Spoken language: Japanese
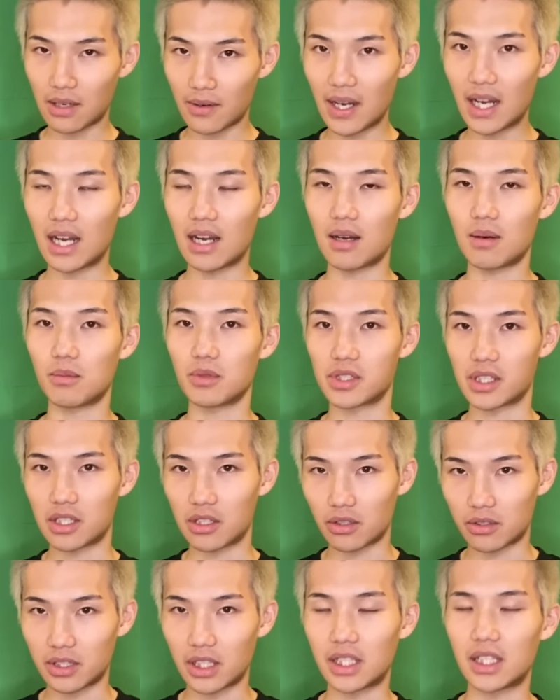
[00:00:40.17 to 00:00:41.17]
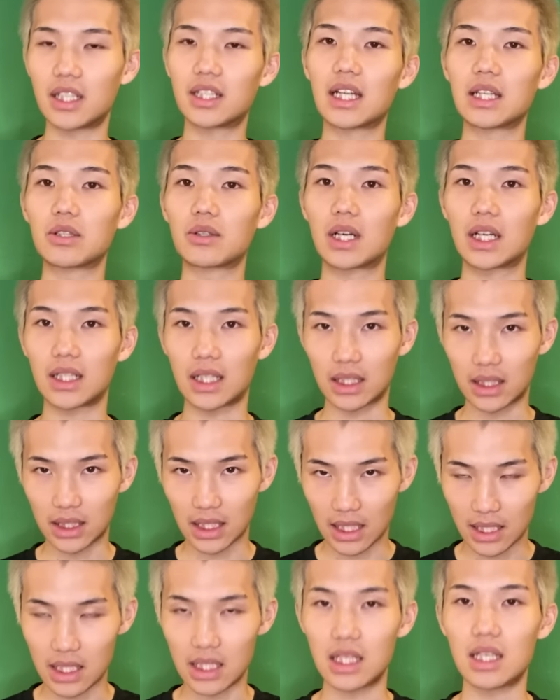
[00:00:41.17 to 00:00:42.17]
は、もう全力でネタとかだっ
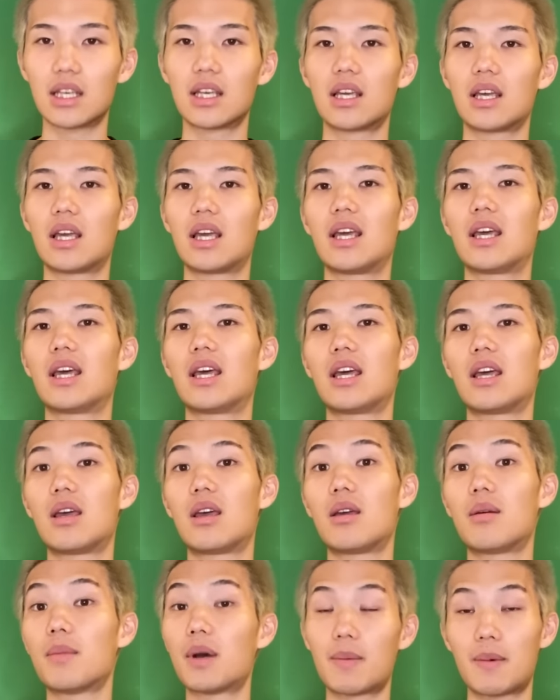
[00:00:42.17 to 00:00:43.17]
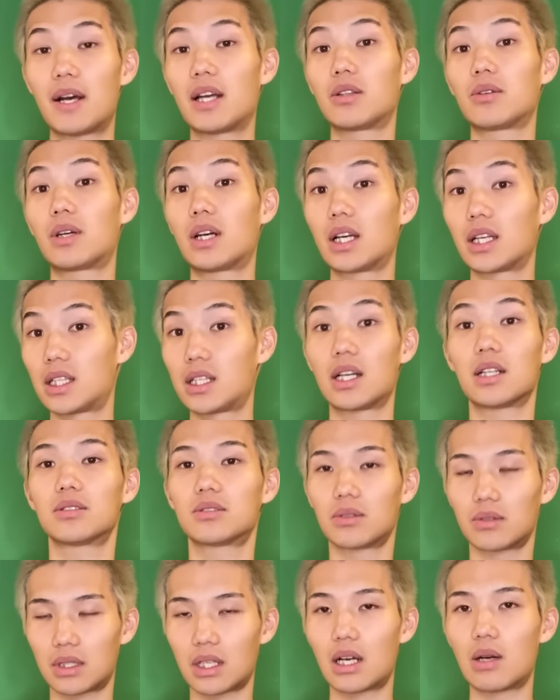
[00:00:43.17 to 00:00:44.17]
たり、えー、ママとか企画
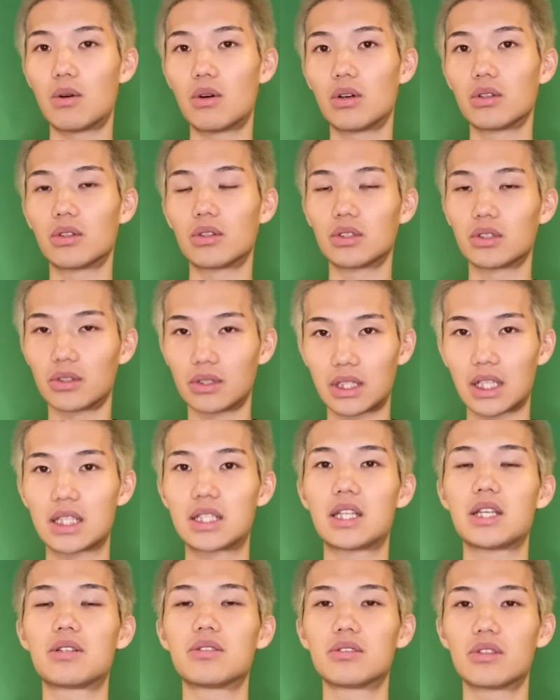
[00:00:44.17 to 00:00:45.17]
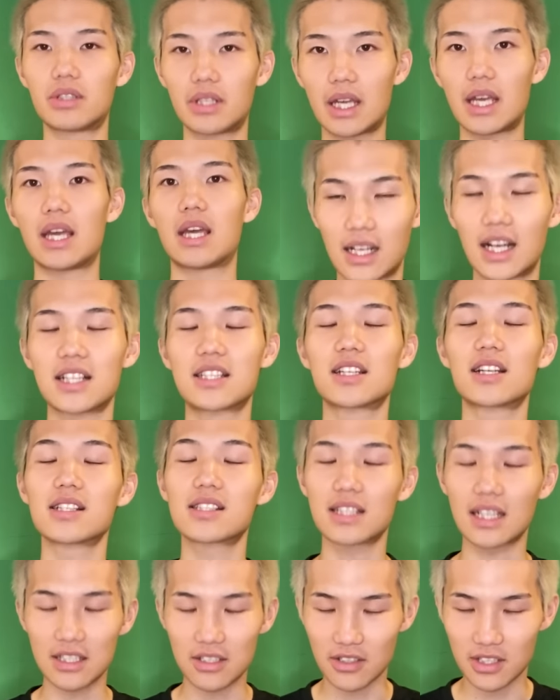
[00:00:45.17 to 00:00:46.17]
とかをどんどん出していくので、8
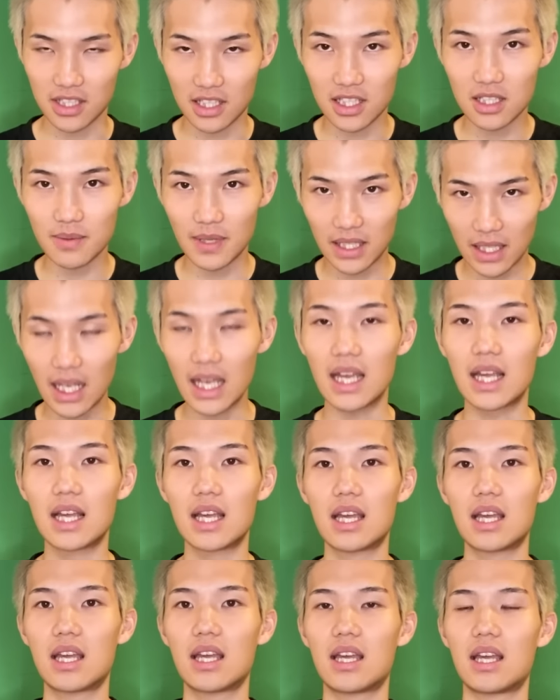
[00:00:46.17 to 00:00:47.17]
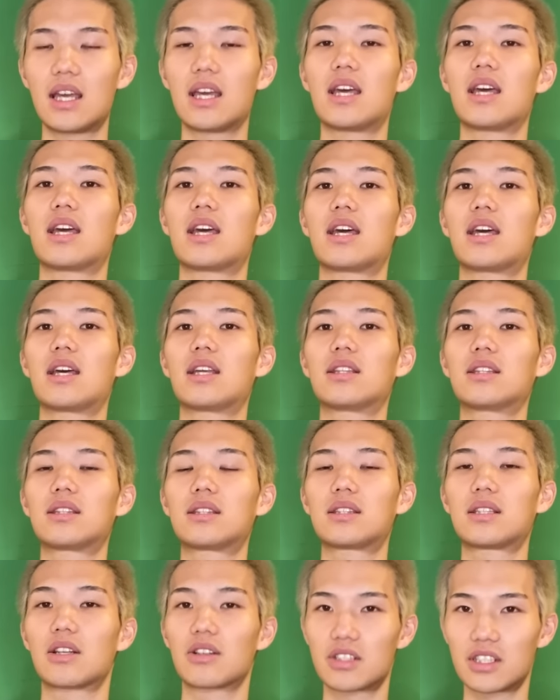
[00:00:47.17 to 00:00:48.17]
月31日まで、
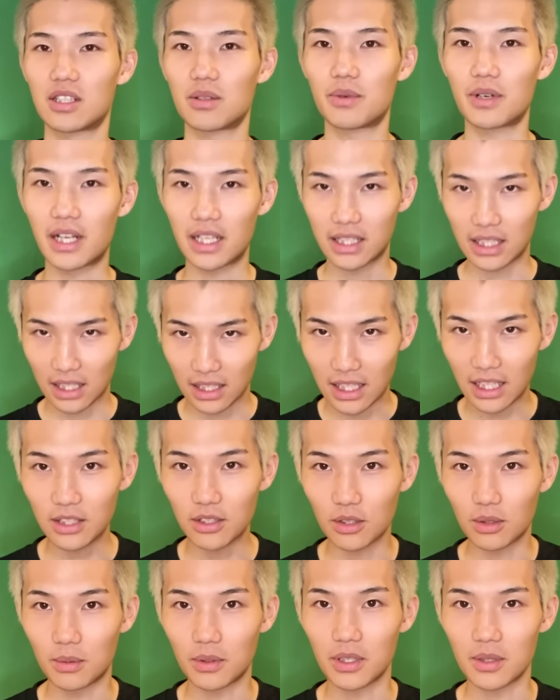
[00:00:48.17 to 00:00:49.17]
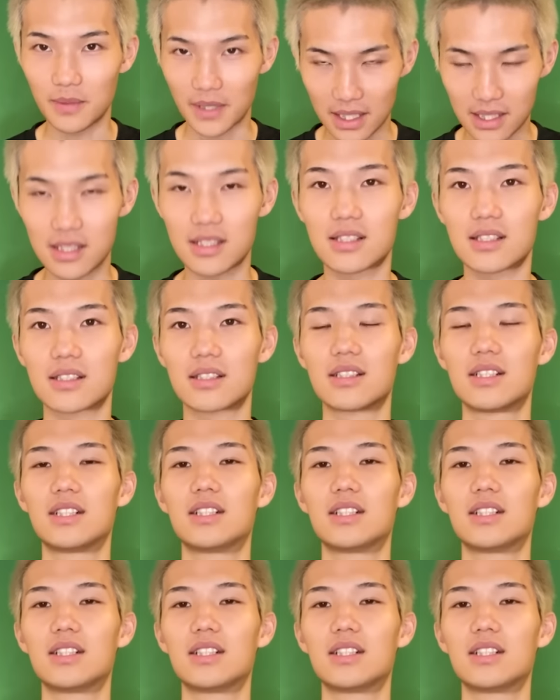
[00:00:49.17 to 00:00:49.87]
えー、楽しんでもらえたらなと思います。